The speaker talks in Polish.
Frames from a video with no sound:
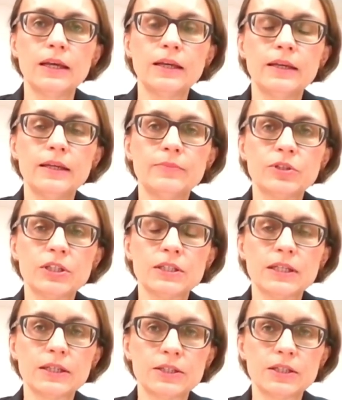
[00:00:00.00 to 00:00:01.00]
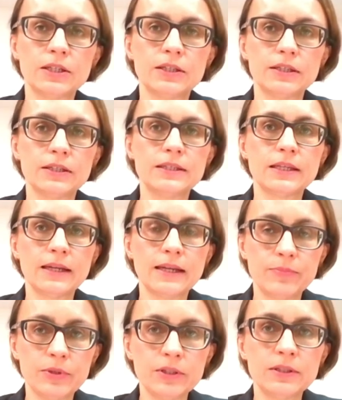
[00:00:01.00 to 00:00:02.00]
e, przez nasz
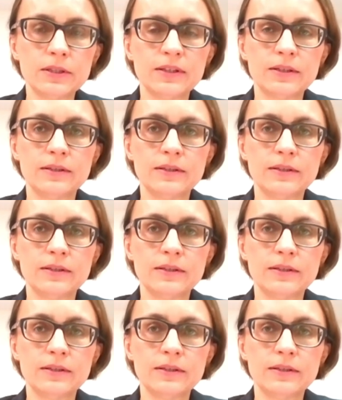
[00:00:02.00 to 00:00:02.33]
sanepid.